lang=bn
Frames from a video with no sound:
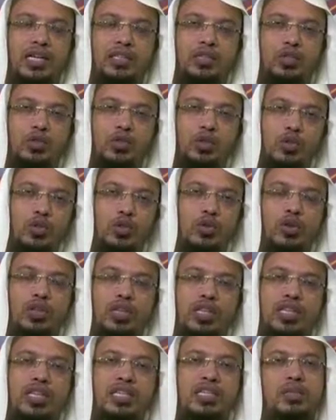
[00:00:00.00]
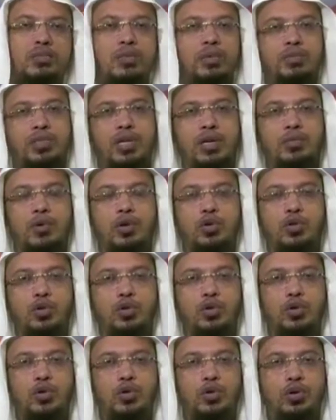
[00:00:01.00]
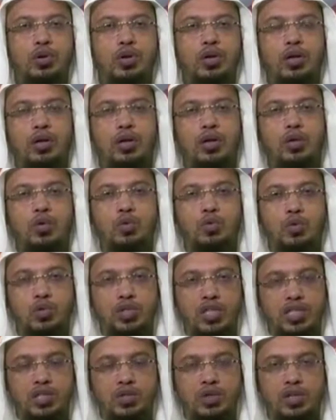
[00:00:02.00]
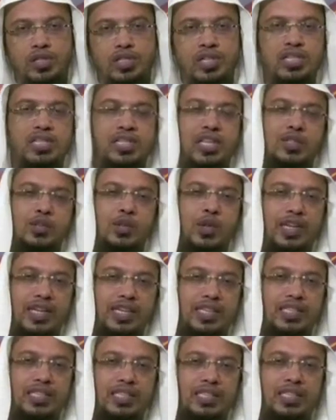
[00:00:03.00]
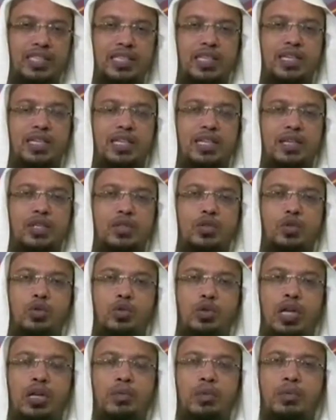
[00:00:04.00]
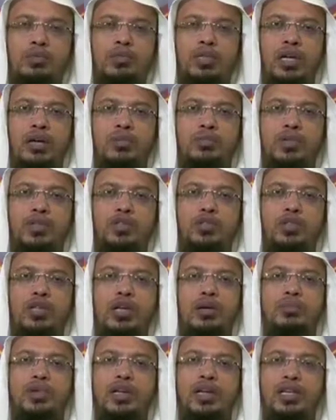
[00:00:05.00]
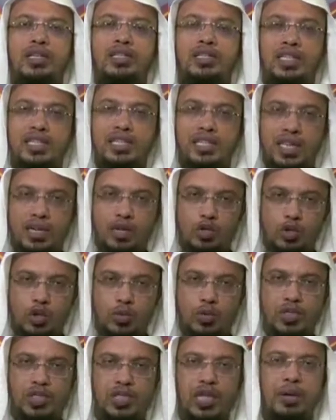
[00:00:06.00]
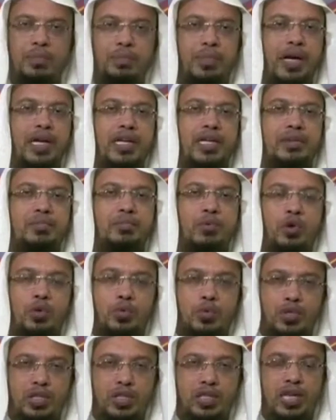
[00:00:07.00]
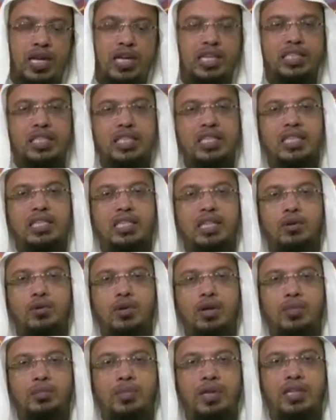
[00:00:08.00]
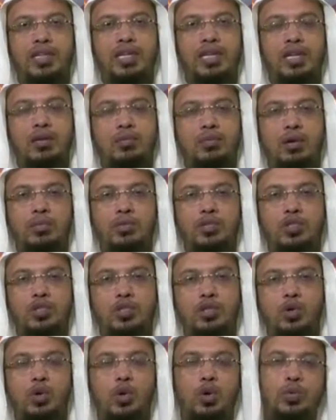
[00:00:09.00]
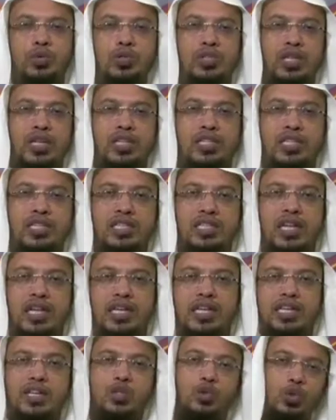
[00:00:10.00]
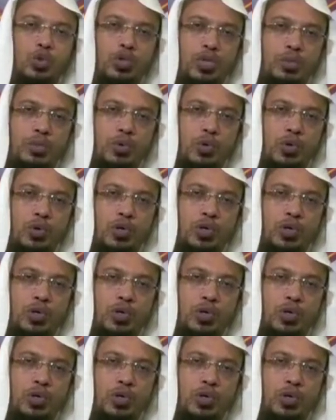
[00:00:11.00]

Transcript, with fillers: আর ততক্ষণে দেখি যে ইমাম সাহেব হয়তো রুকু শেষ করে সেজদায় চলে গেছেন তো ইমাম সাহেবকে যদি আমরা সেজদারত অবস্থায় পাই পরবর্তীতে আসি তাহলে আমরা কি ইমামের সঙ্গে ওই অবস্থায় সেজদায় গিয়ে যোগ দেব